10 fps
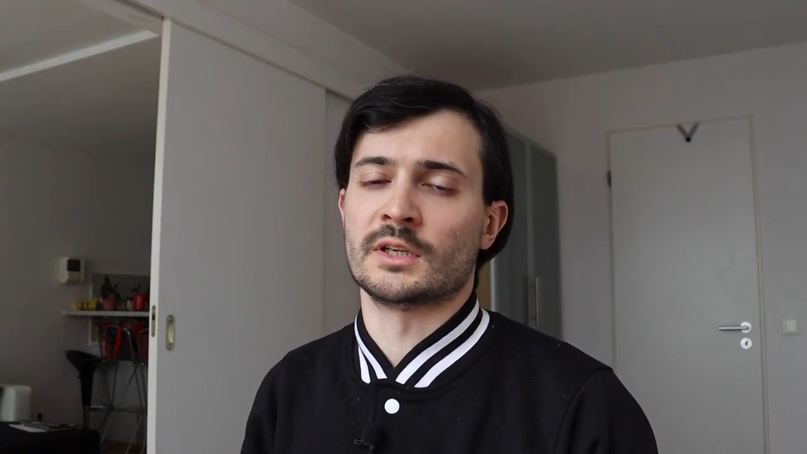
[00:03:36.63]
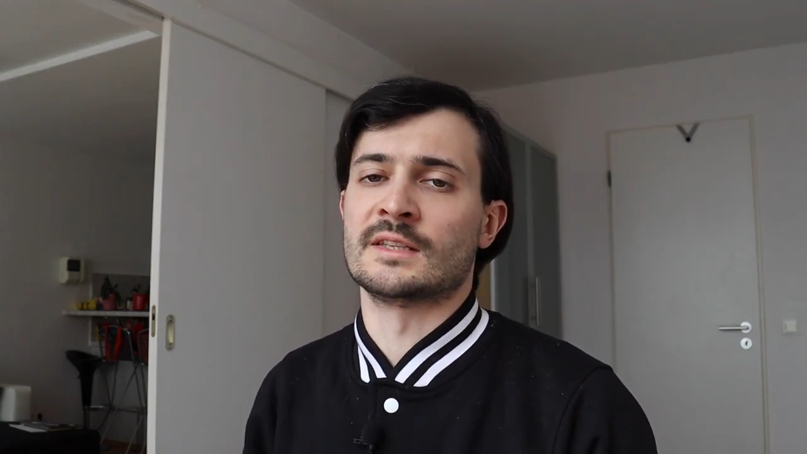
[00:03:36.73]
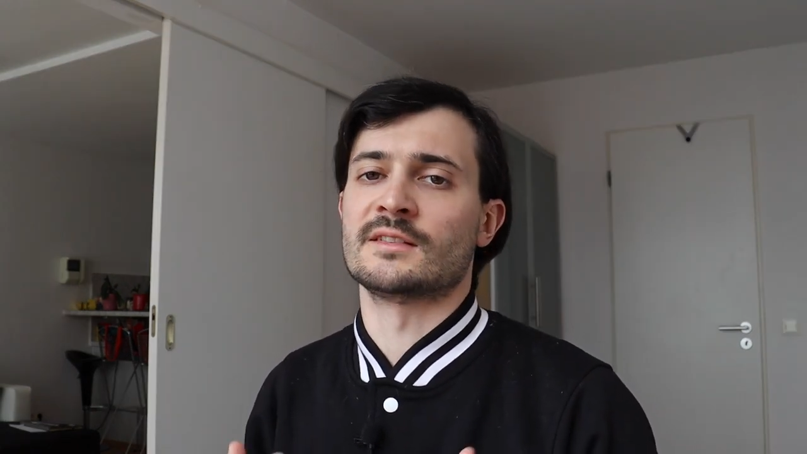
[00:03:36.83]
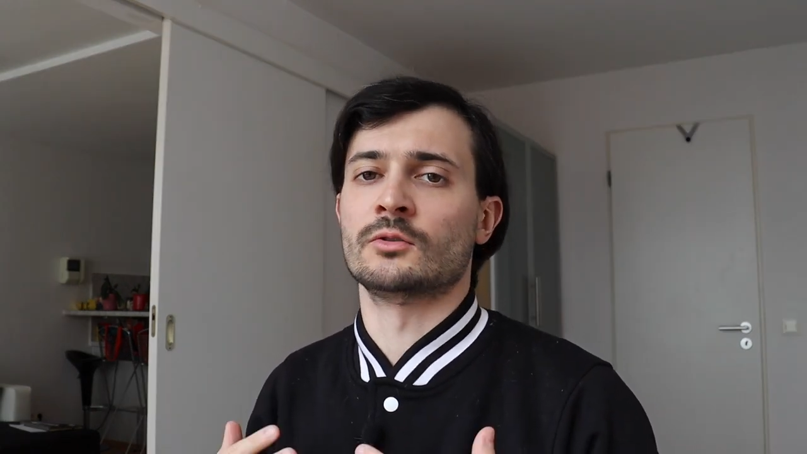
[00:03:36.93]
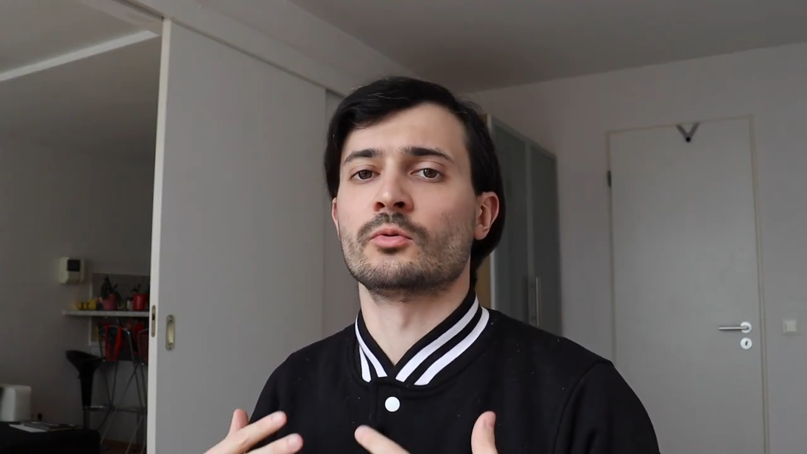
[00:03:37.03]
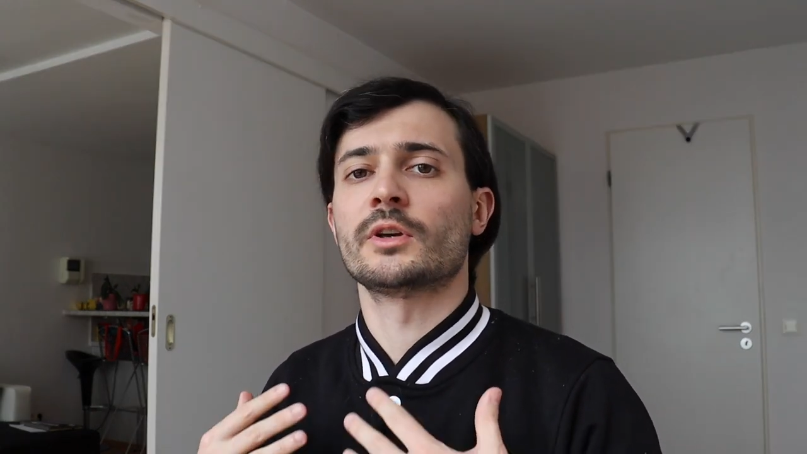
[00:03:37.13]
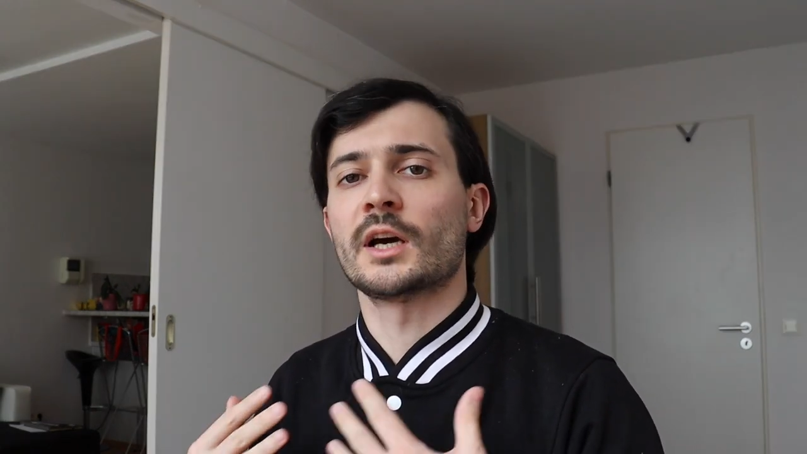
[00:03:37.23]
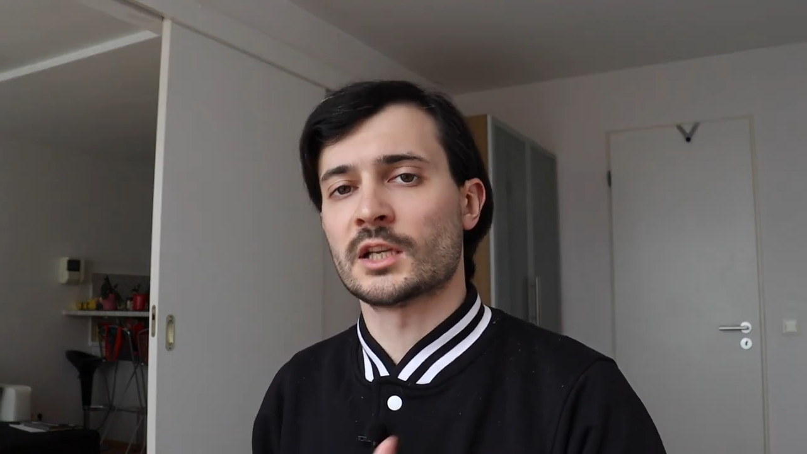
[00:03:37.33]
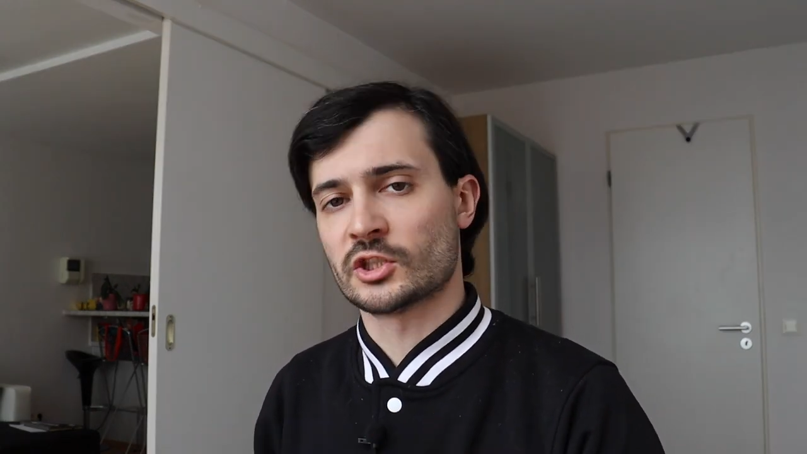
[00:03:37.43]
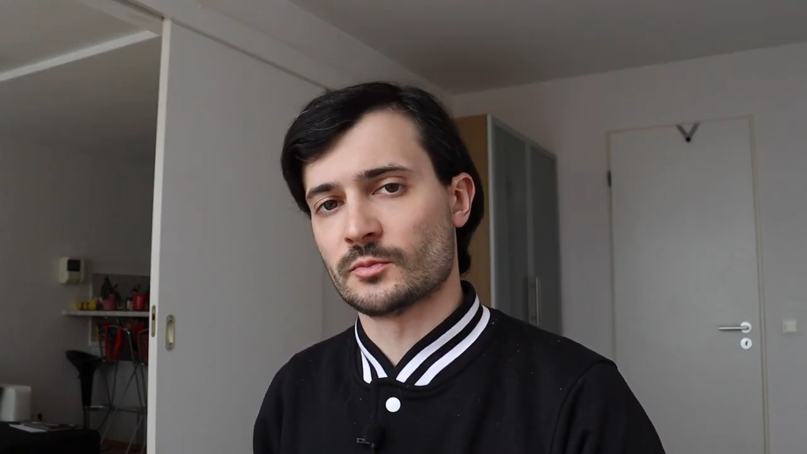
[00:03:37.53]
et c'est donc
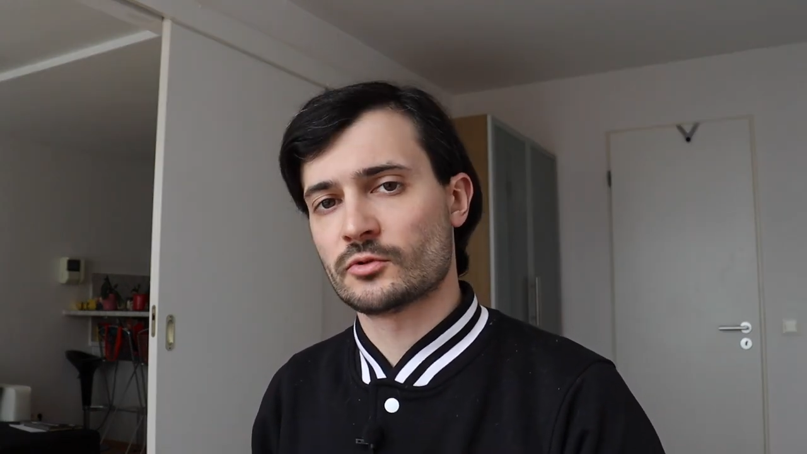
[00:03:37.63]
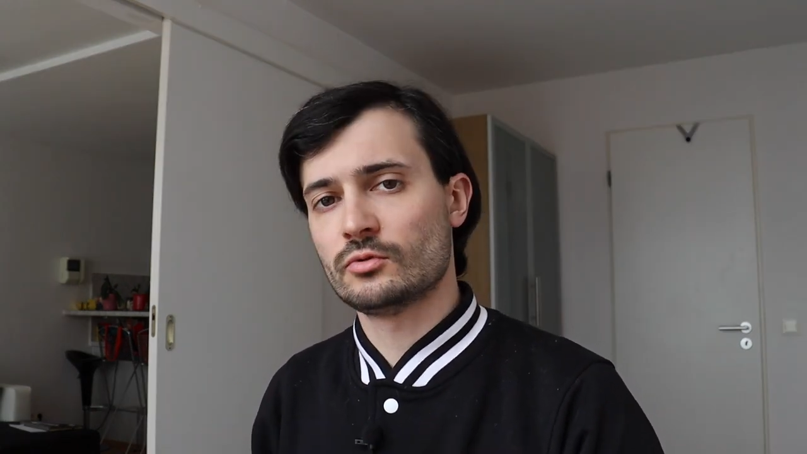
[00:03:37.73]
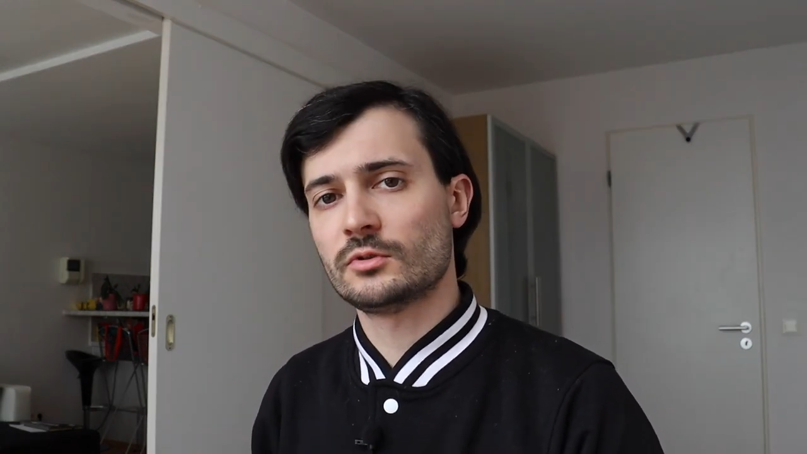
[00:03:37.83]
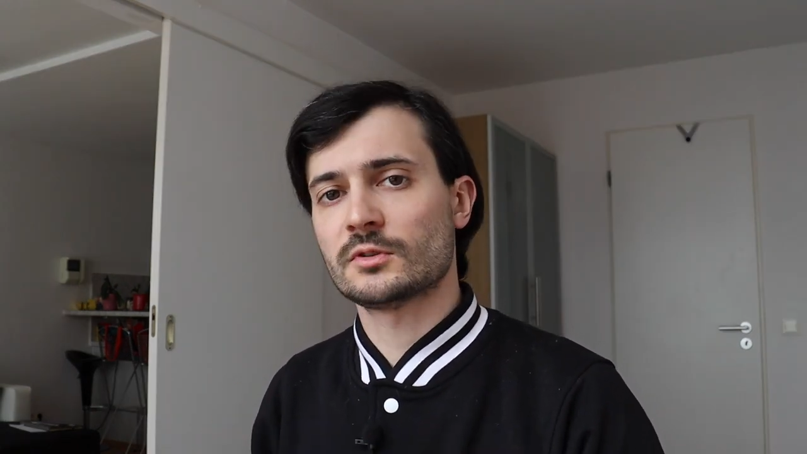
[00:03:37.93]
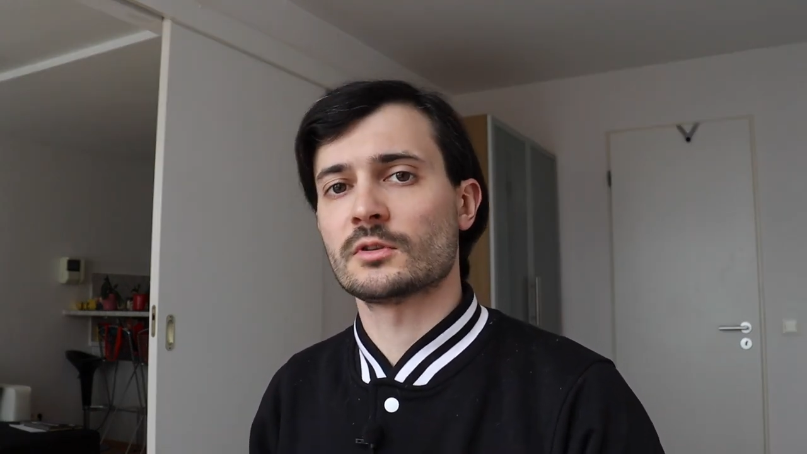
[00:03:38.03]
Hatshepsut,